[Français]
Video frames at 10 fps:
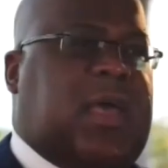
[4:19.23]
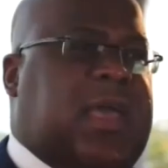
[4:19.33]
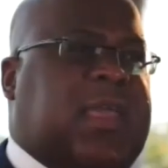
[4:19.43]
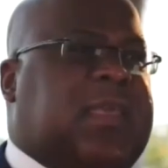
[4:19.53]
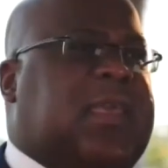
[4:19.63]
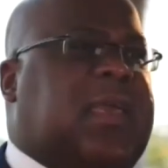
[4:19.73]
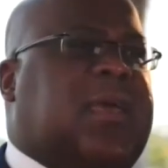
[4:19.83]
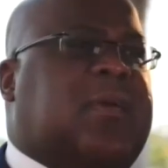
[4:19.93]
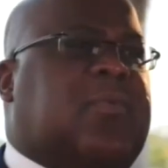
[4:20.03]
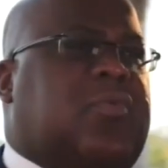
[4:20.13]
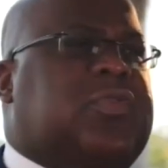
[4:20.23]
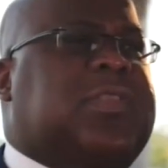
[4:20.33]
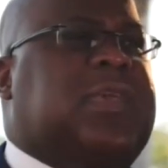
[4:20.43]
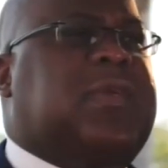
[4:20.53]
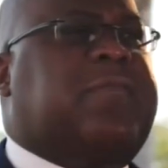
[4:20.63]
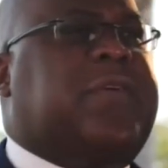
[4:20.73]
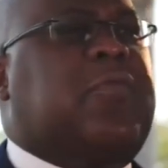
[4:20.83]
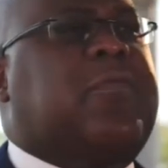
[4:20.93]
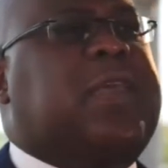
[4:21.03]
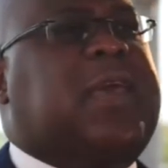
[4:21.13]
aériens, routiers,
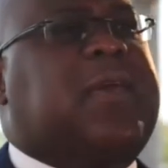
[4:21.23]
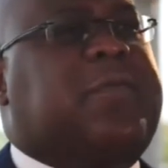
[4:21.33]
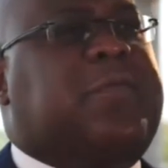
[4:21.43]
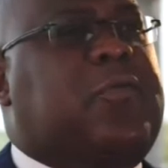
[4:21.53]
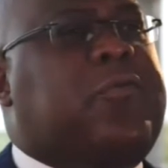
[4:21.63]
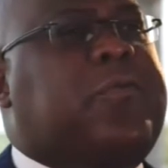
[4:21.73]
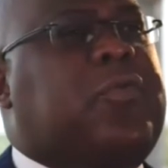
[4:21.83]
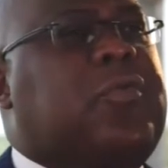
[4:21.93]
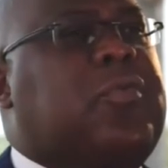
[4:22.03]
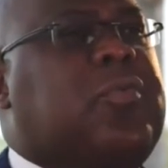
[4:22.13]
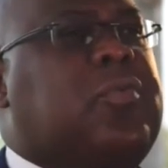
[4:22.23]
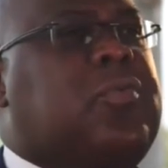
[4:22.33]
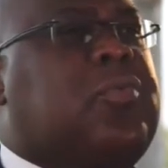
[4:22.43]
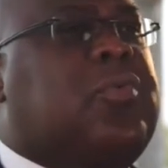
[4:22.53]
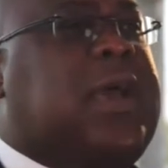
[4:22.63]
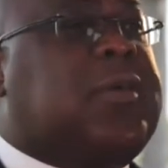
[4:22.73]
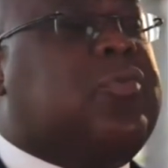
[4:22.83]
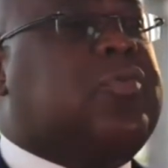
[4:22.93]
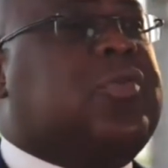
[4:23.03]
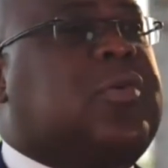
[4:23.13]
ferroviaires, fluviaux ou
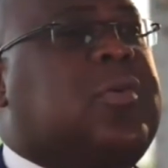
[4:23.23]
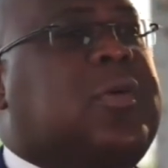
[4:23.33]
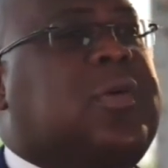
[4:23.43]
lacustres,